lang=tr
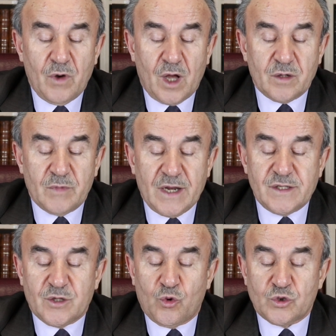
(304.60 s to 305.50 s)
hanımların
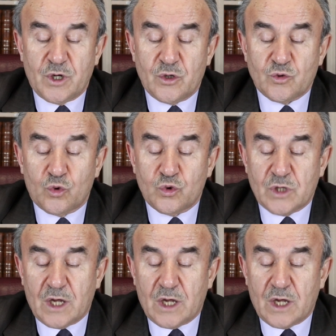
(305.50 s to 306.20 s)
ise kocaların üzerinde 30